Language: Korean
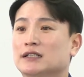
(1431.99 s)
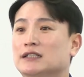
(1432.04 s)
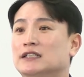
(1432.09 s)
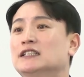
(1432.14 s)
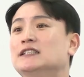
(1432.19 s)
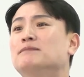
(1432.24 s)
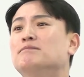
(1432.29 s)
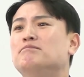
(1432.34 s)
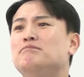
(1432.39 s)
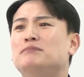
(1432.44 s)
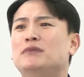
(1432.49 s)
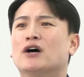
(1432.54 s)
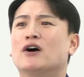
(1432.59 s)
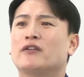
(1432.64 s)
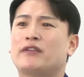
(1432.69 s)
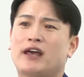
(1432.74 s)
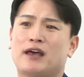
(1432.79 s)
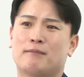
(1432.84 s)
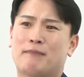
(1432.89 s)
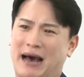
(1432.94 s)

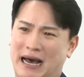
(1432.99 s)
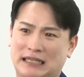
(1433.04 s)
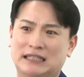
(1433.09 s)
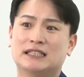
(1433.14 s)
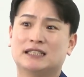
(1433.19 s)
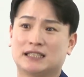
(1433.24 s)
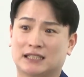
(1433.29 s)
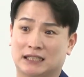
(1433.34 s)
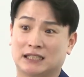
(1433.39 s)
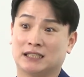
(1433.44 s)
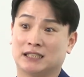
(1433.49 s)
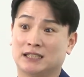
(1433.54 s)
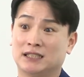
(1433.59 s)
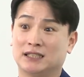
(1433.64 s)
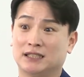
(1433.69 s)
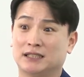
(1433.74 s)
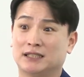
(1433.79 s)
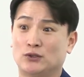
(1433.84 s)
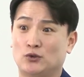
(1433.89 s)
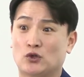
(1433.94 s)
읍면에 많은
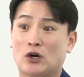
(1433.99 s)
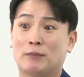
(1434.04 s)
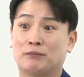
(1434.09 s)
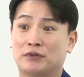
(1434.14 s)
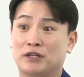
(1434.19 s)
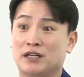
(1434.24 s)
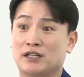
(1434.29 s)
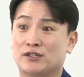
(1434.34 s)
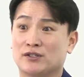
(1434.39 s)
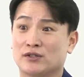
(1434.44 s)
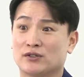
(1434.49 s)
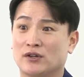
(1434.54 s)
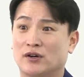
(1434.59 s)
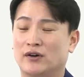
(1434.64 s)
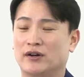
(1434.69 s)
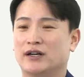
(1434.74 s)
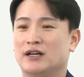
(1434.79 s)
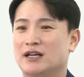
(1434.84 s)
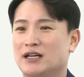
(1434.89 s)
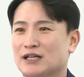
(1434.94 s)
그 조합들이 있어서